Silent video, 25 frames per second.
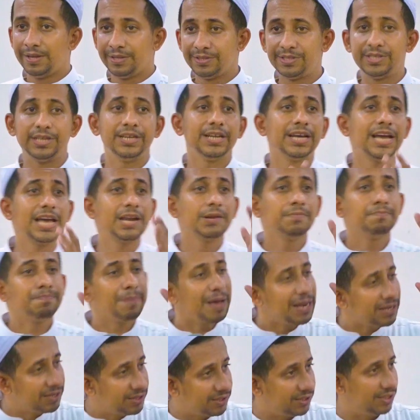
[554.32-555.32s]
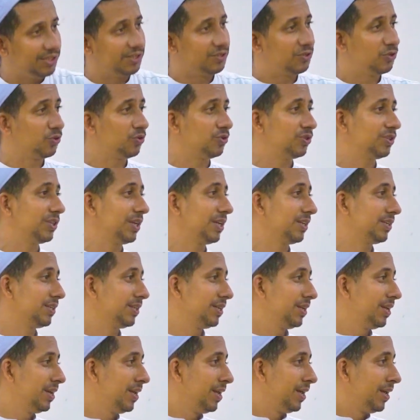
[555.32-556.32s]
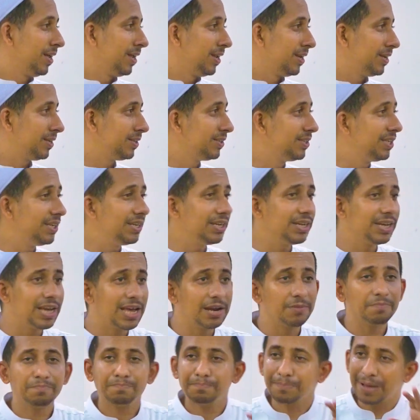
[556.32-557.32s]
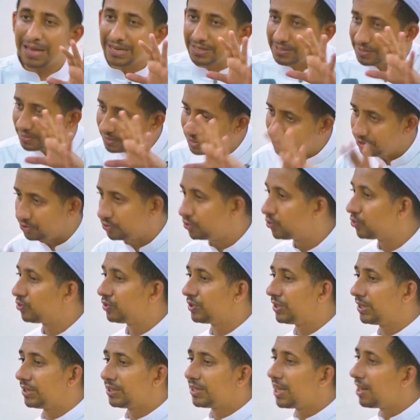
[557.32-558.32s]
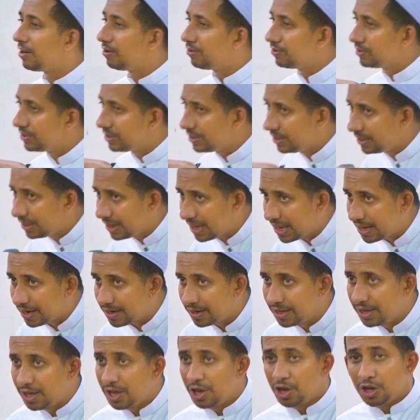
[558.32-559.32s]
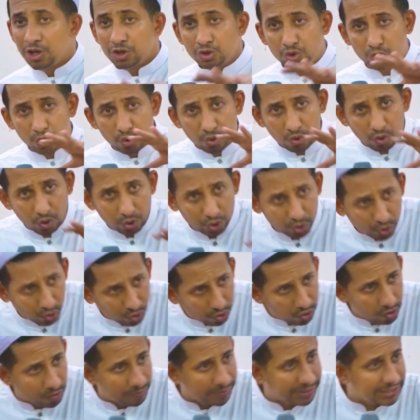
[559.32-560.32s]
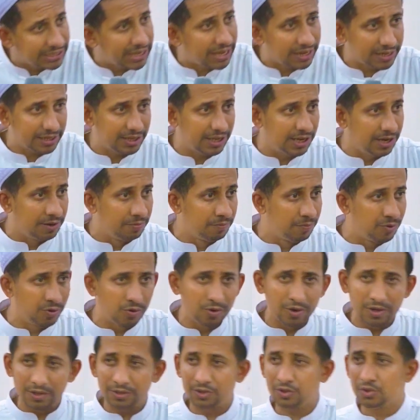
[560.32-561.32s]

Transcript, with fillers: Jenengan pasti sukses. Jenengan pasti sukses. Kalau jenengan sungguh-sungguh mencari ilmu,